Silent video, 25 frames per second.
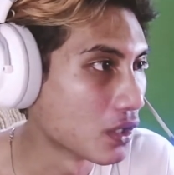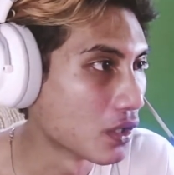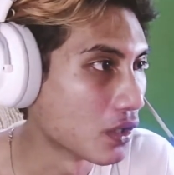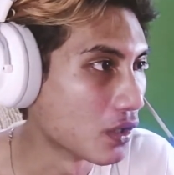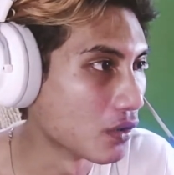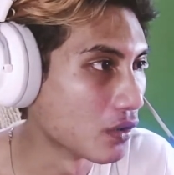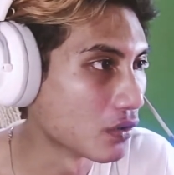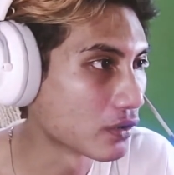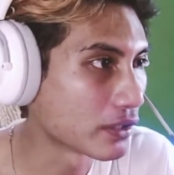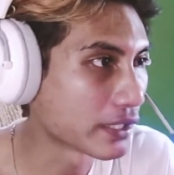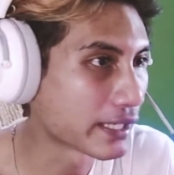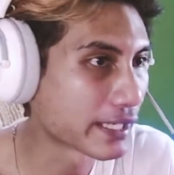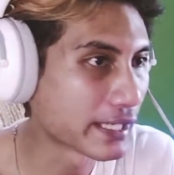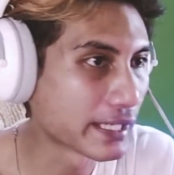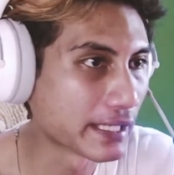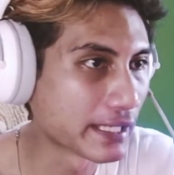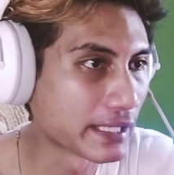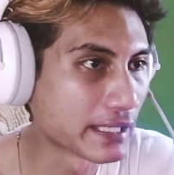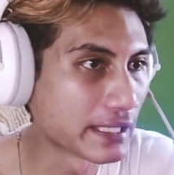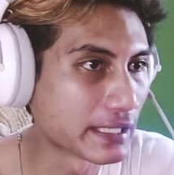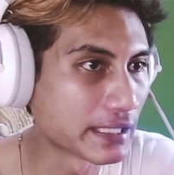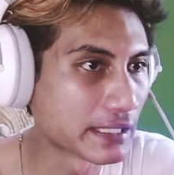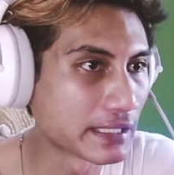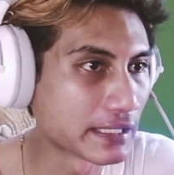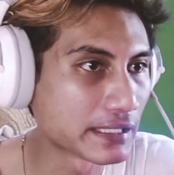oke
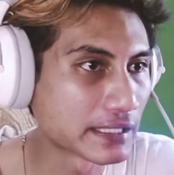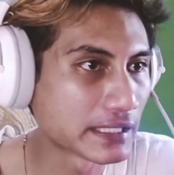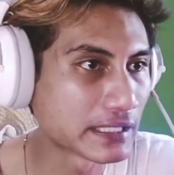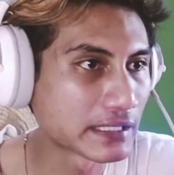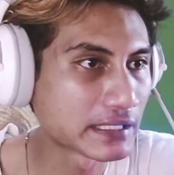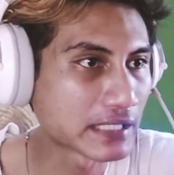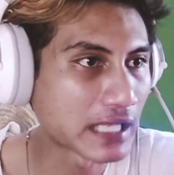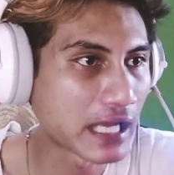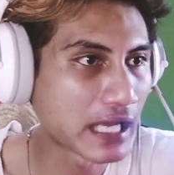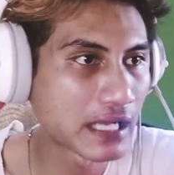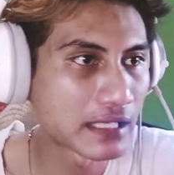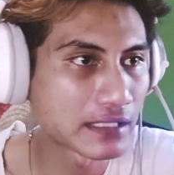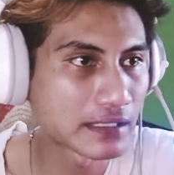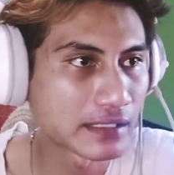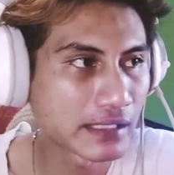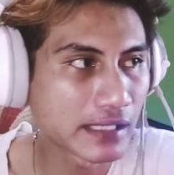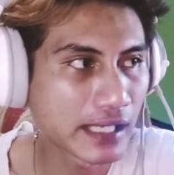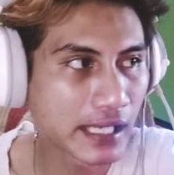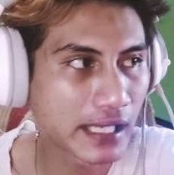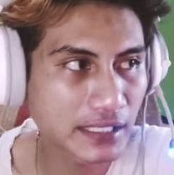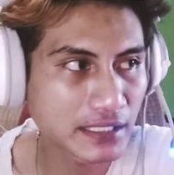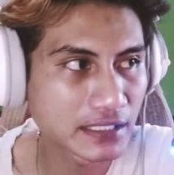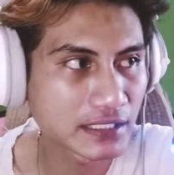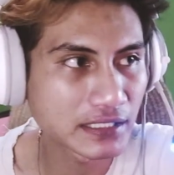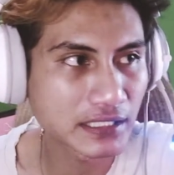kita
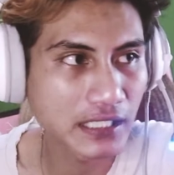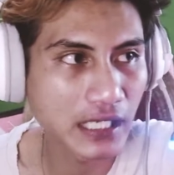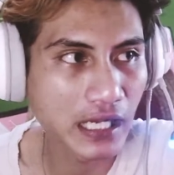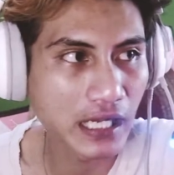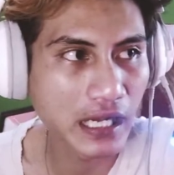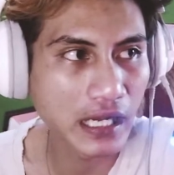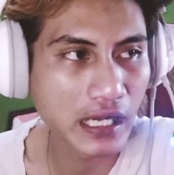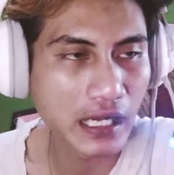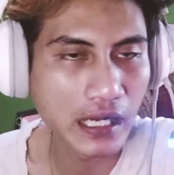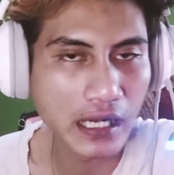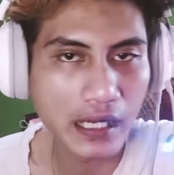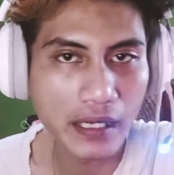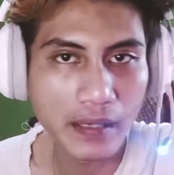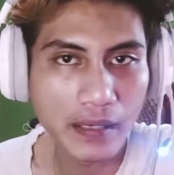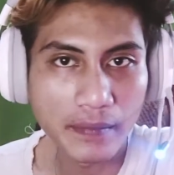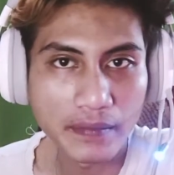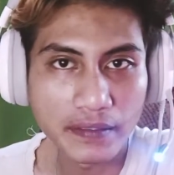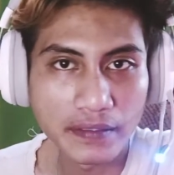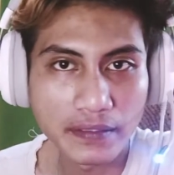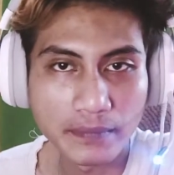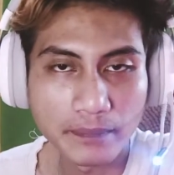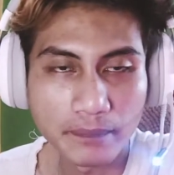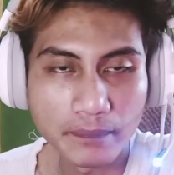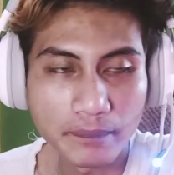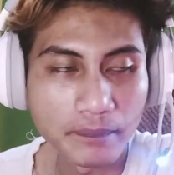next ke
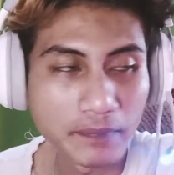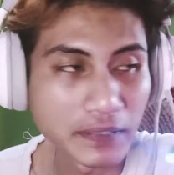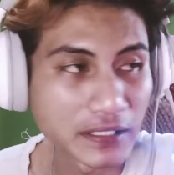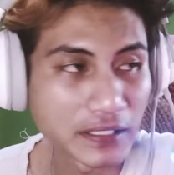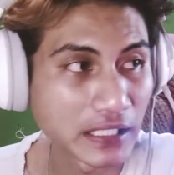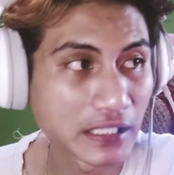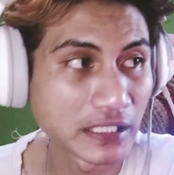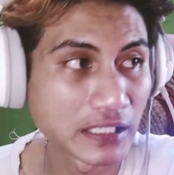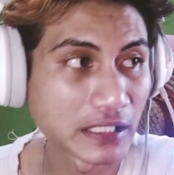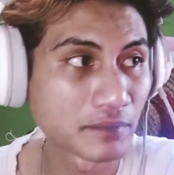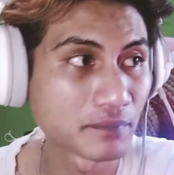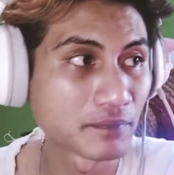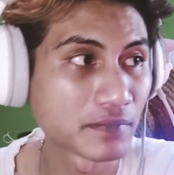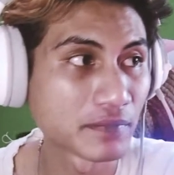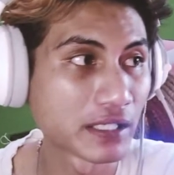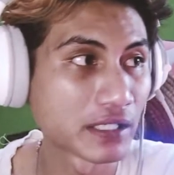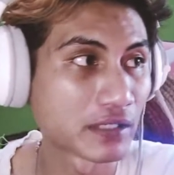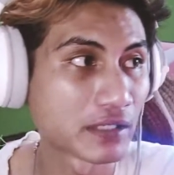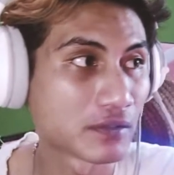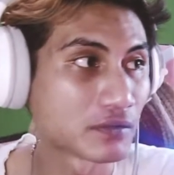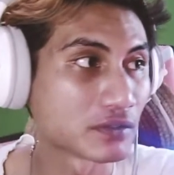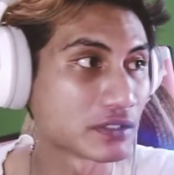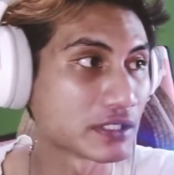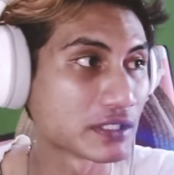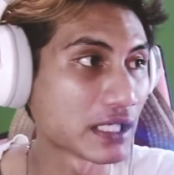pertanyaan
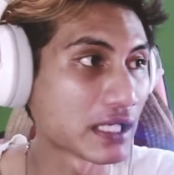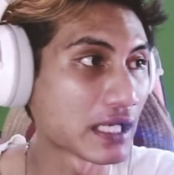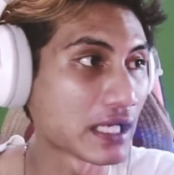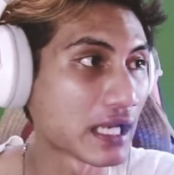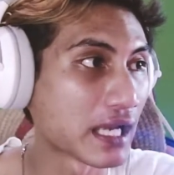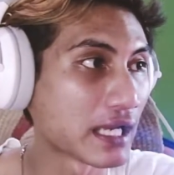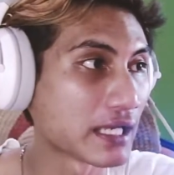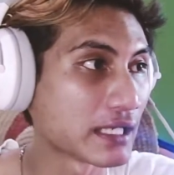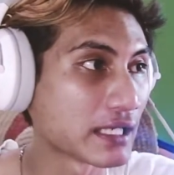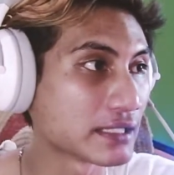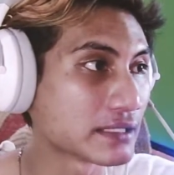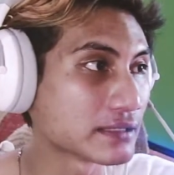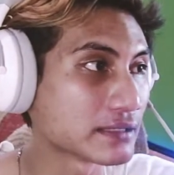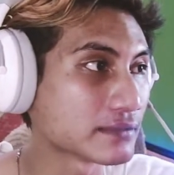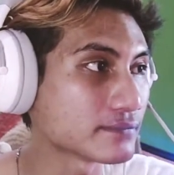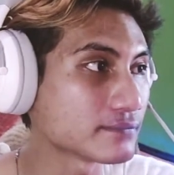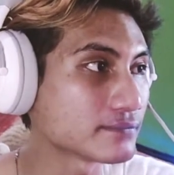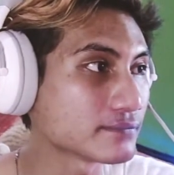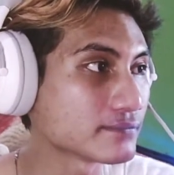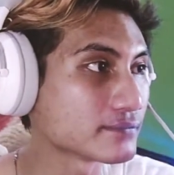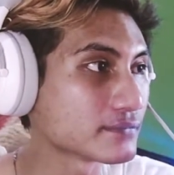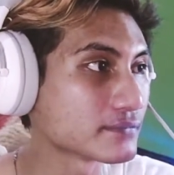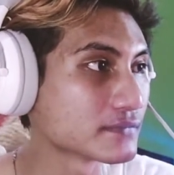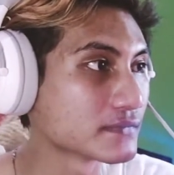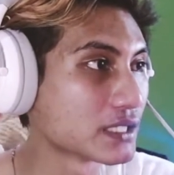berikutnya lain
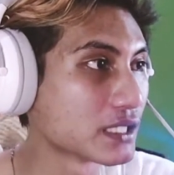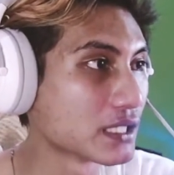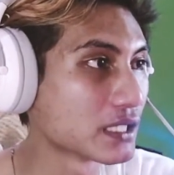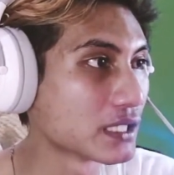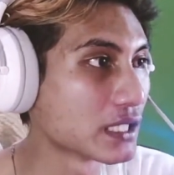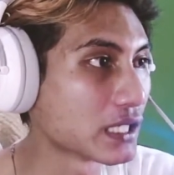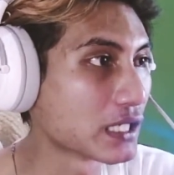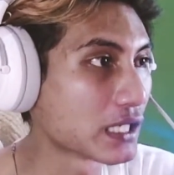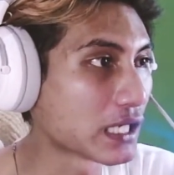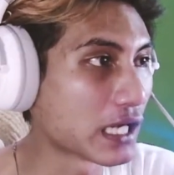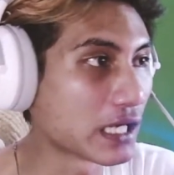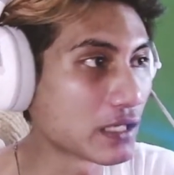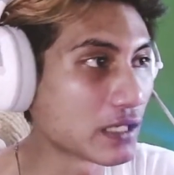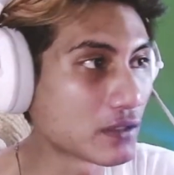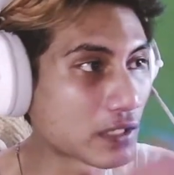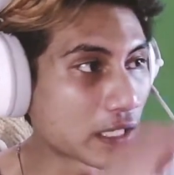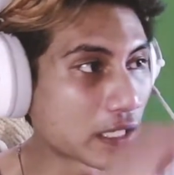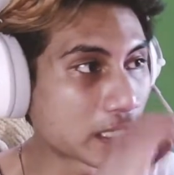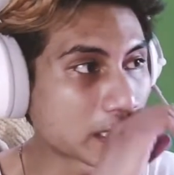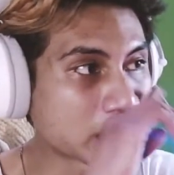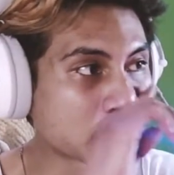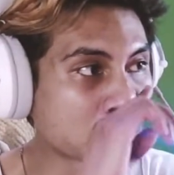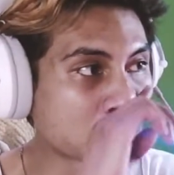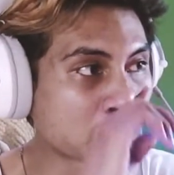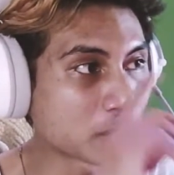kalau
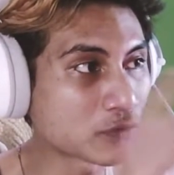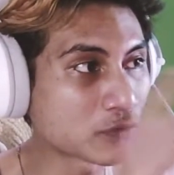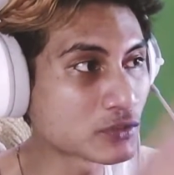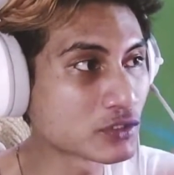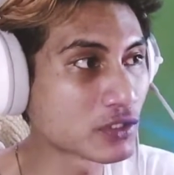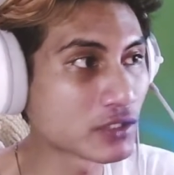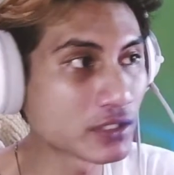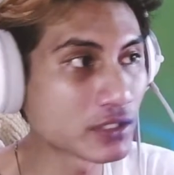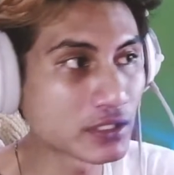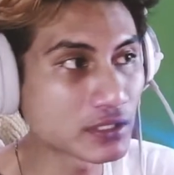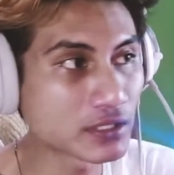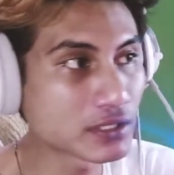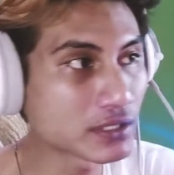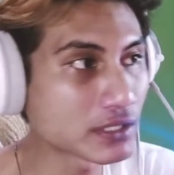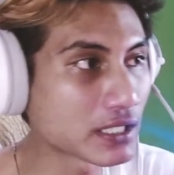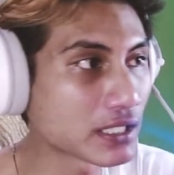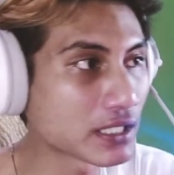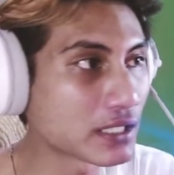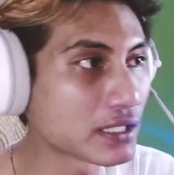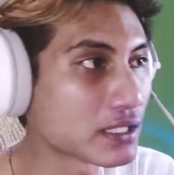kalian mau join ke